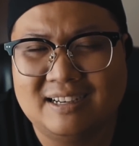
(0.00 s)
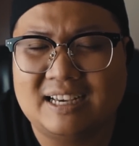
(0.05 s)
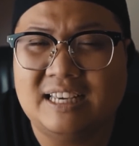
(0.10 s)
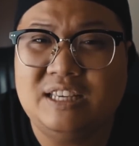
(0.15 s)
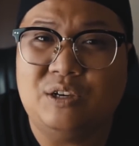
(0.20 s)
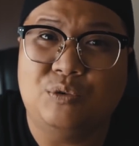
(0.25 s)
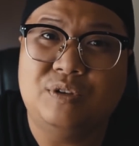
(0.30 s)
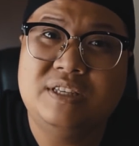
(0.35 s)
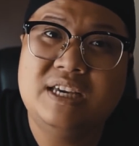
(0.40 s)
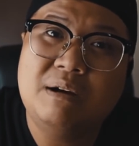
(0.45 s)

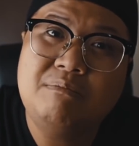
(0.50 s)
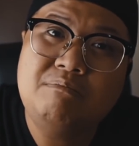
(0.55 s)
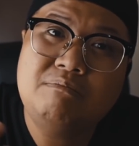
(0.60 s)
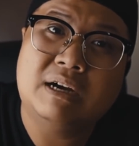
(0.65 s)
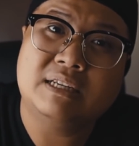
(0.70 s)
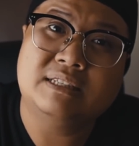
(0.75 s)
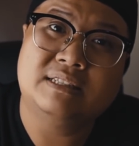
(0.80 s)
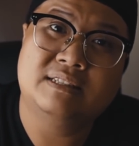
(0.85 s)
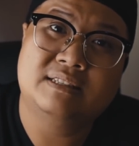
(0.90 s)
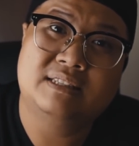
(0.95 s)
cái vụ nhóm
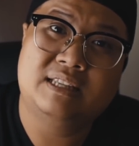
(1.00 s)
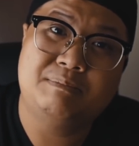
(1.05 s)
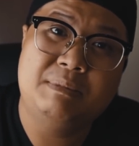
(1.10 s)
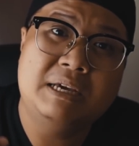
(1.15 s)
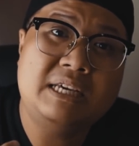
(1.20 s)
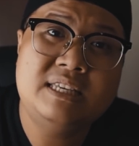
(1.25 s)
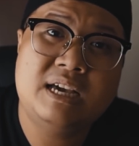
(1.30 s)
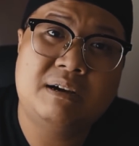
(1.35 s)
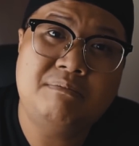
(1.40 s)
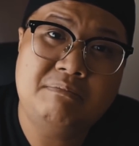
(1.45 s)
mình thì
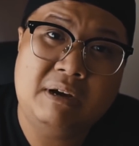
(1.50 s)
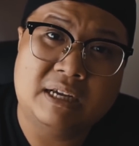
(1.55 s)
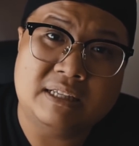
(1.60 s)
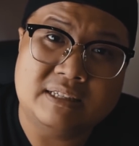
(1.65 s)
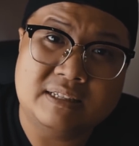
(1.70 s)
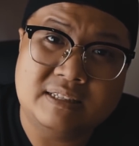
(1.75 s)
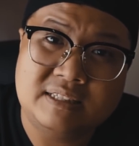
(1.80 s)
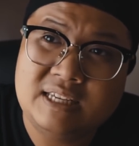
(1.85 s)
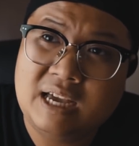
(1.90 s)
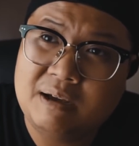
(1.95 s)
biết nhóm
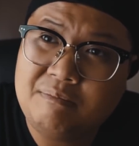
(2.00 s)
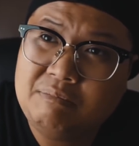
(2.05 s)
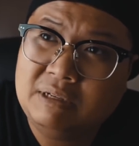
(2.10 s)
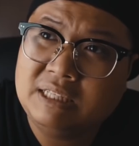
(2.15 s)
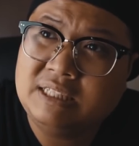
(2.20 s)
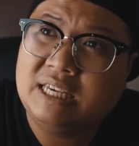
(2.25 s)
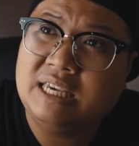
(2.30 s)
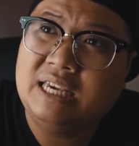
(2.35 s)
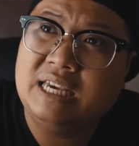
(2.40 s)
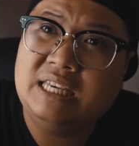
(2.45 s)
mình nhóm
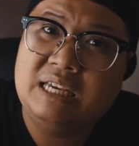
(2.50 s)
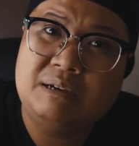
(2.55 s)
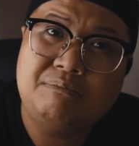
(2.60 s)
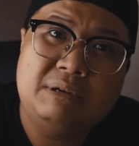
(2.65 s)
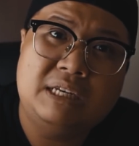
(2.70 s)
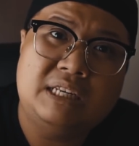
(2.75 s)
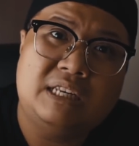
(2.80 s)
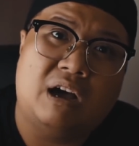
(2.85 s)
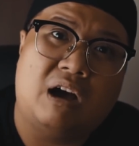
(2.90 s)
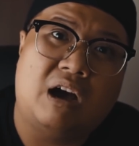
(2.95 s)
bên kia nhóm
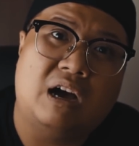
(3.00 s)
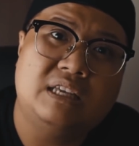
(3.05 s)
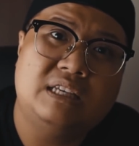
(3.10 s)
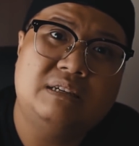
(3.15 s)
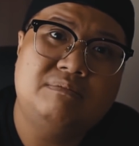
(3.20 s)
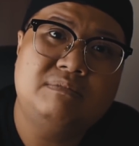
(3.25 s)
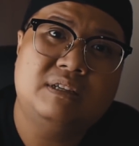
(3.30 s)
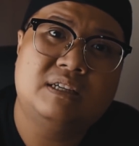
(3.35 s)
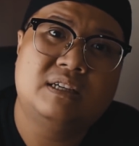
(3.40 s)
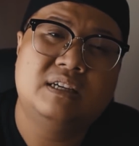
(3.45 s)
bên nọ
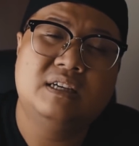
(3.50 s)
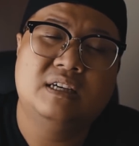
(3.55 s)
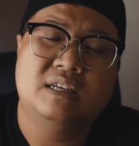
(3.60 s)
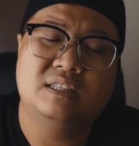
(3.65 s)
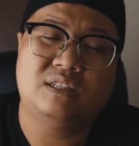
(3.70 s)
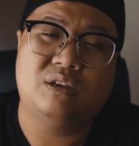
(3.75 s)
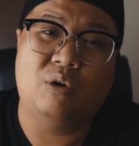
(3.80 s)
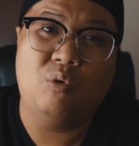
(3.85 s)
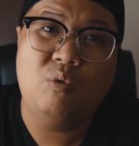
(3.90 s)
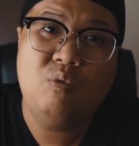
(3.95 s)
nhóm
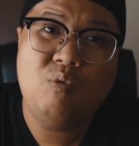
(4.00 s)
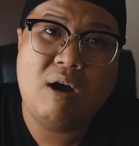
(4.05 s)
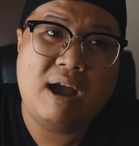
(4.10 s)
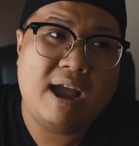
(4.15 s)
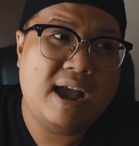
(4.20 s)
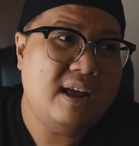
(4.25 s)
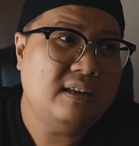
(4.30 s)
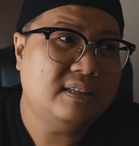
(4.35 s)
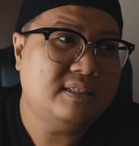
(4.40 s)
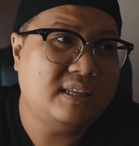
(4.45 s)
chủ
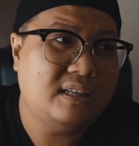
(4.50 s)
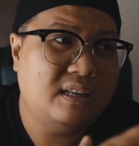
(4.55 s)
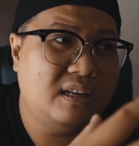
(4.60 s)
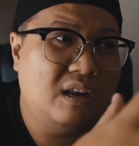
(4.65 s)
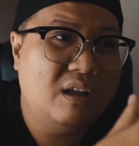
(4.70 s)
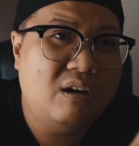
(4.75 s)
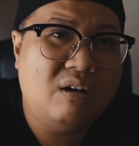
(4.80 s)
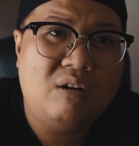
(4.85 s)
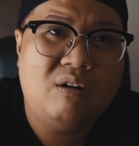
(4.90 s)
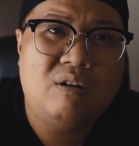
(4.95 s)
quán xích
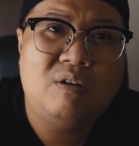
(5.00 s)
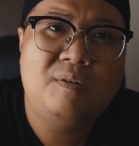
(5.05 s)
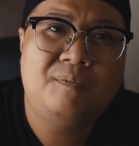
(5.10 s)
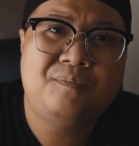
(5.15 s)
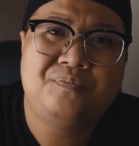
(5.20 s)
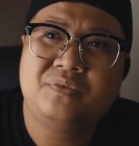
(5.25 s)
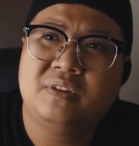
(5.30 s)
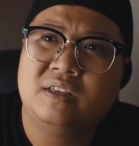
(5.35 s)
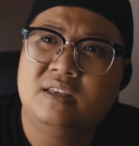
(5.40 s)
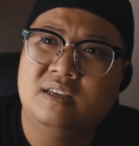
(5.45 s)
lô
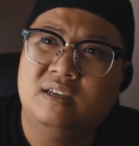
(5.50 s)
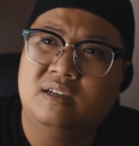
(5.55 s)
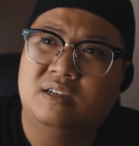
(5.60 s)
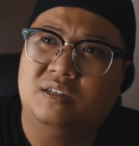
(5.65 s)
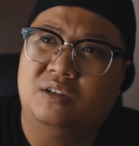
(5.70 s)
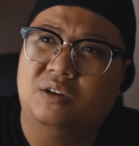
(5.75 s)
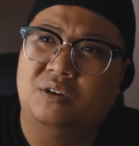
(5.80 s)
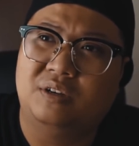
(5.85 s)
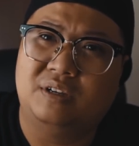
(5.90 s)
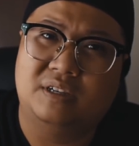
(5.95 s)

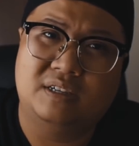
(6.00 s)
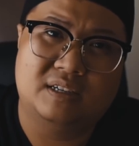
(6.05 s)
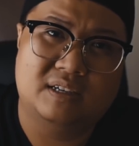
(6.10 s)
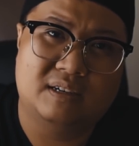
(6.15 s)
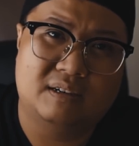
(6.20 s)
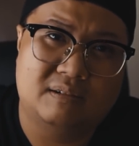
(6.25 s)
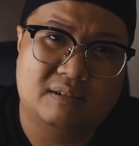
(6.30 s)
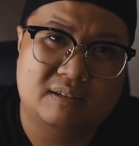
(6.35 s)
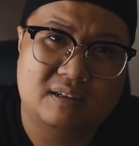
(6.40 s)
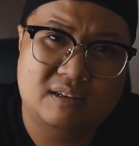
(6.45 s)
rồi
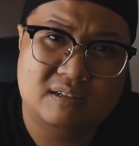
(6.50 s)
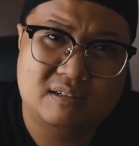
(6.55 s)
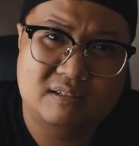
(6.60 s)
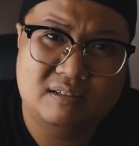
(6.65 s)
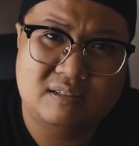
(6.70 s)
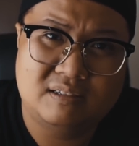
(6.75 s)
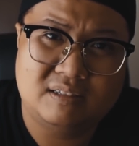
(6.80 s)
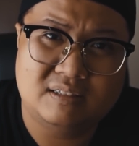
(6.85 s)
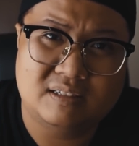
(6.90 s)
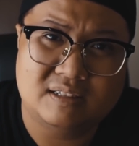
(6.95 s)

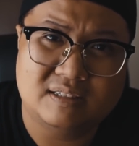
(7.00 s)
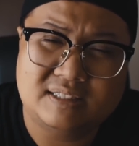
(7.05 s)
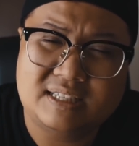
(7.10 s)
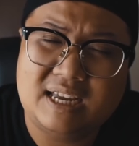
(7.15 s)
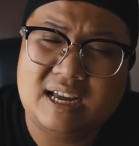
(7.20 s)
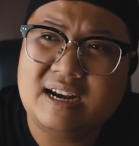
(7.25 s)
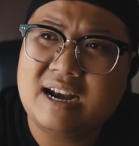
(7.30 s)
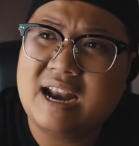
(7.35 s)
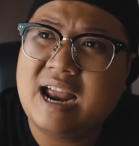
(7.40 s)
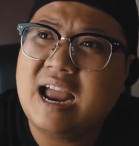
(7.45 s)
ờ,
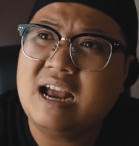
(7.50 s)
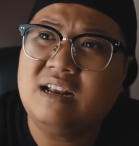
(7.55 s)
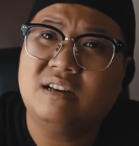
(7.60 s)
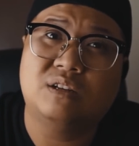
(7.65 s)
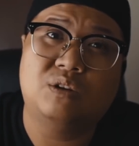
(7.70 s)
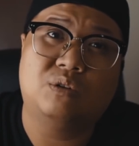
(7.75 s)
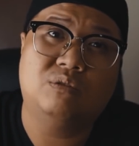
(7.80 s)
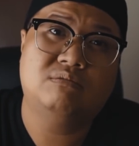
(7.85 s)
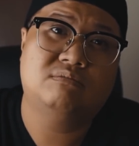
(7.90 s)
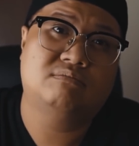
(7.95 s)
xe rác
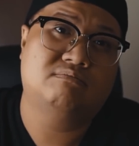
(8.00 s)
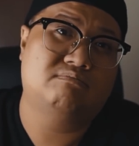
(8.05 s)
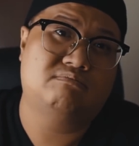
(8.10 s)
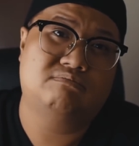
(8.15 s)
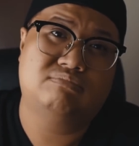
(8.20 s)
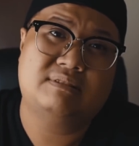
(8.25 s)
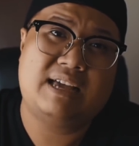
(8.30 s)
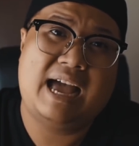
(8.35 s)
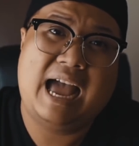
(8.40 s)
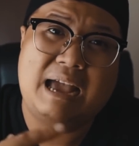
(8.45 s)
rồi đủ
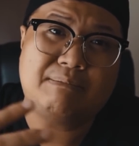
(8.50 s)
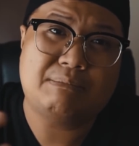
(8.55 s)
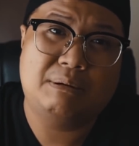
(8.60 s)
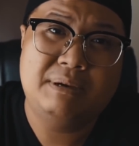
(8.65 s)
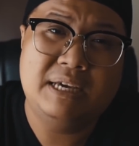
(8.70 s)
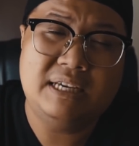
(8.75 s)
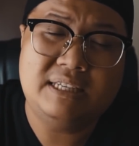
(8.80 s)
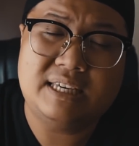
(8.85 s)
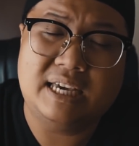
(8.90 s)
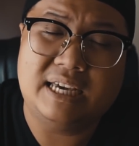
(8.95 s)
ai mà
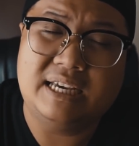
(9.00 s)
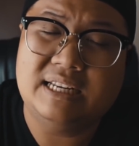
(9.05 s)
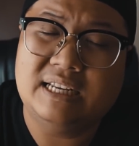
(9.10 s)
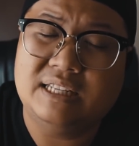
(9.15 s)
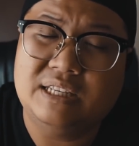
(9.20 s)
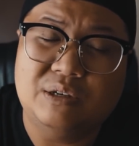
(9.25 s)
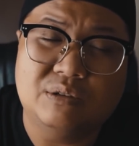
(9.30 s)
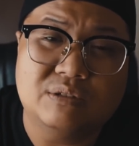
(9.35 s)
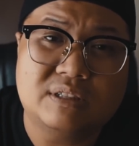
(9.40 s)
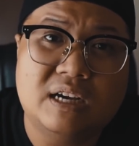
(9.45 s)
biết chị là
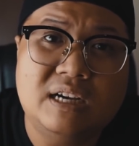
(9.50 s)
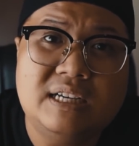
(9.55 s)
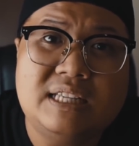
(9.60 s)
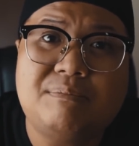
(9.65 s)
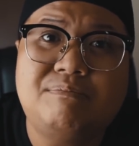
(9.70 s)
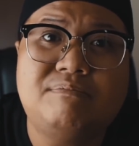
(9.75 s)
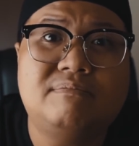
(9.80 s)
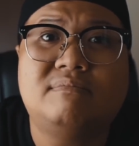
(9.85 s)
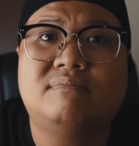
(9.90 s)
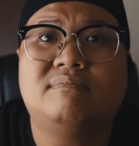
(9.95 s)
đều tới
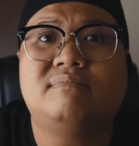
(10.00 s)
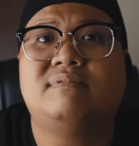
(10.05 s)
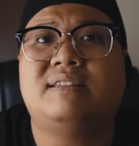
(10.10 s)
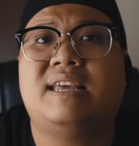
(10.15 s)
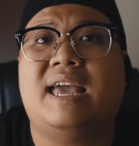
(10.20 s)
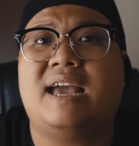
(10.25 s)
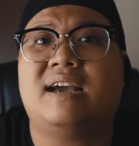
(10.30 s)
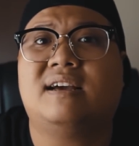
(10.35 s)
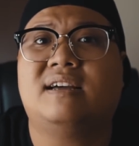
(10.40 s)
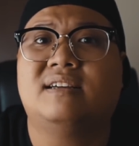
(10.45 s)
thấp
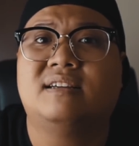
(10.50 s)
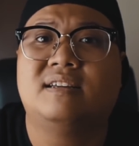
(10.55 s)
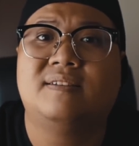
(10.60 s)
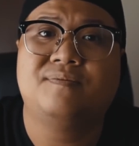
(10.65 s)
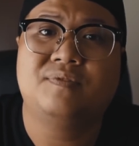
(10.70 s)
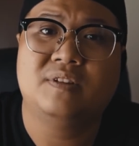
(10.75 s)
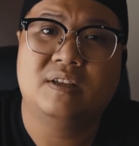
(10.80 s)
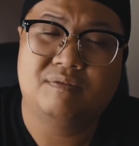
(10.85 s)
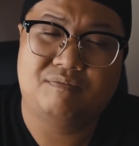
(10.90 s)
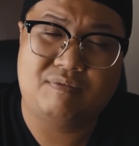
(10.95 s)
nhang
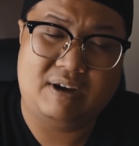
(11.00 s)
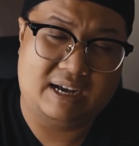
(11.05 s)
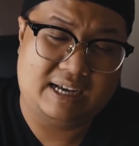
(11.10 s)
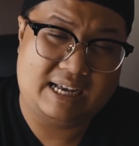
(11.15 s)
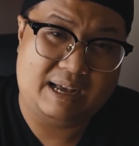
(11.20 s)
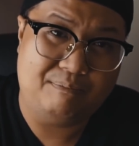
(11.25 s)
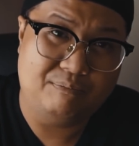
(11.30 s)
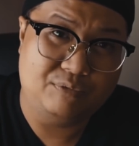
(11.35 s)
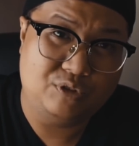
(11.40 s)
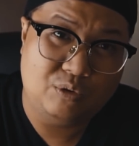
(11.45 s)
và
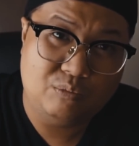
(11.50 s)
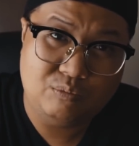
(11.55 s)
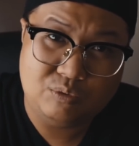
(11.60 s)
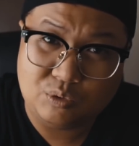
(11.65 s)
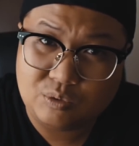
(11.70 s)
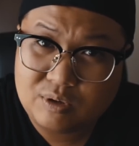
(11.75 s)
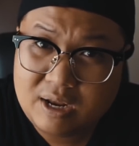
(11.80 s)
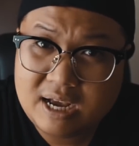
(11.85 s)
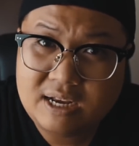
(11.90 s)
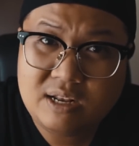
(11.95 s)
cầm chung
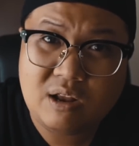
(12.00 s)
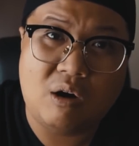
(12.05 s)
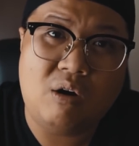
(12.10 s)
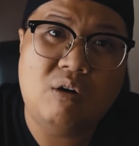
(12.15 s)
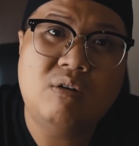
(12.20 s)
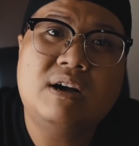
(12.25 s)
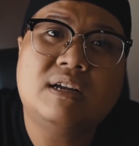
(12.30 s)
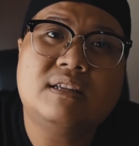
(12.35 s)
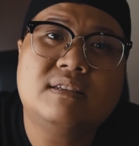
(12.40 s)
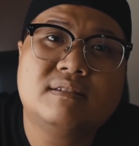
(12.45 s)
rượu đế
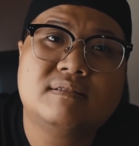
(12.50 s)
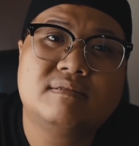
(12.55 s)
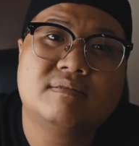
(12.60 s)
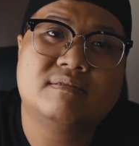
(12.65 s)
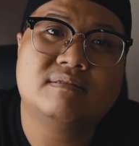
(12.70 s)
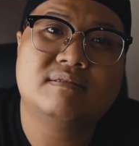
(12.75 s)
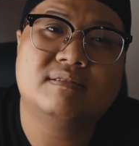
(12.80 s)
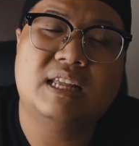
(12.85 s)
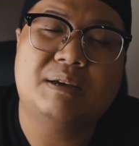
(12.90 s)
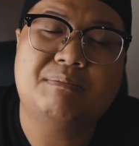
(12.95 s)
đổ hết
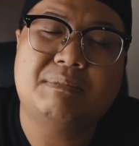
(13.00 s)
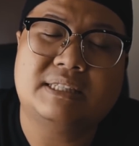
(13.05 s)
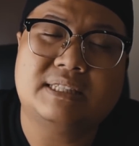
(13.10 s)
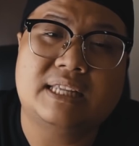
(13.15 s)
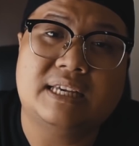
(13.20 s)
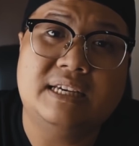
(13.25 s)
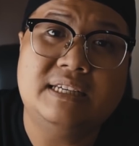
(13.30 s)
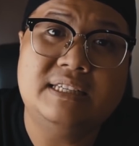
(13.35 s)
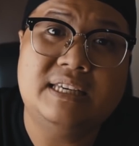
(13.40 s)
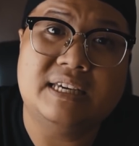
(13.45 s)
để mà
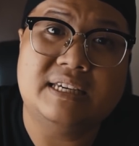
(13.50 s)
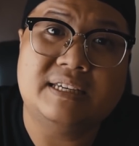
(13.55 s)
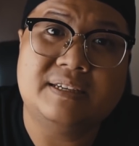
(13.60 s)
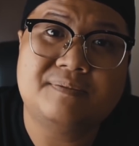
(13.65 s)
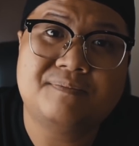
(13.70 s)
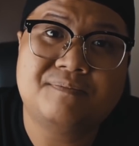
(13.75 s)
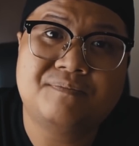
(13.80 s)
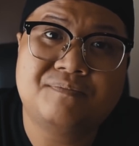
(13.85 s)
tiễn chị